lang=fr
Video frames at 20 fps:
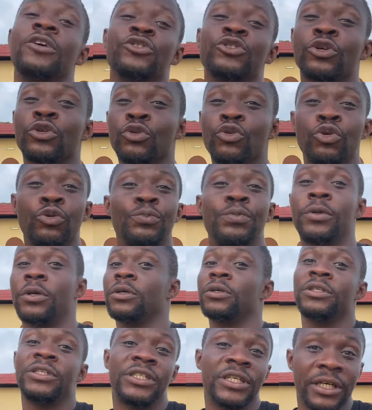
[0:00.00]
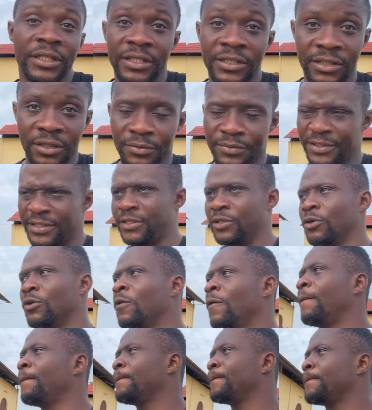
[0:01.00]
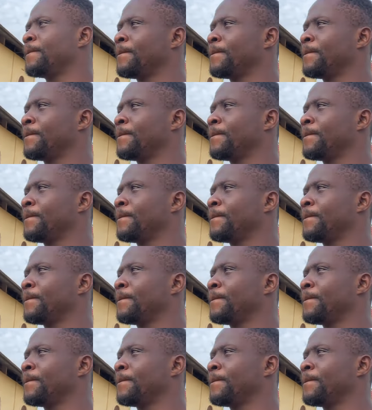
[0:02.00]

un jeune couple qui a des ambitions